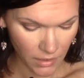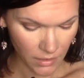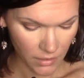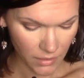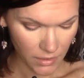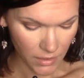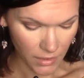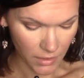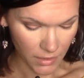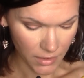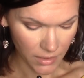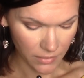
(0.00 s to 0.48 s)

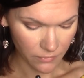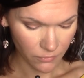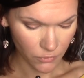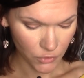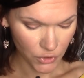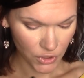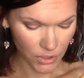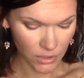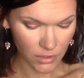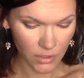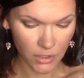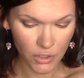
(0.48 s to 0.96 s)
Так, его
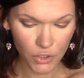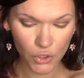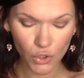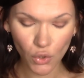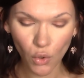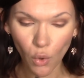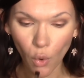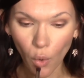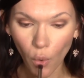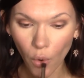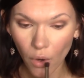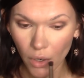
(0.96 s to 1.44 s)
же я
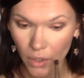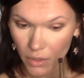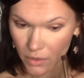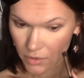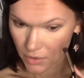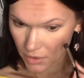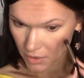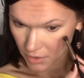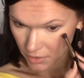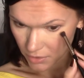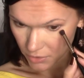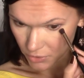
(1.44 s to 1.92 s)
наношу
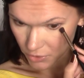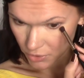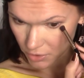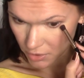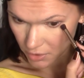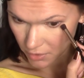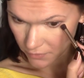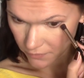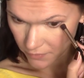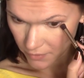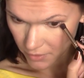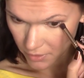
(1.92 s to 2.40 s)
на
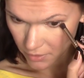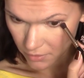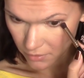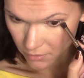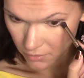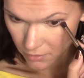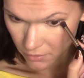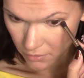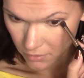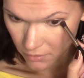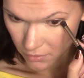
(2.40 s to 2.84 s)
нижнее веко.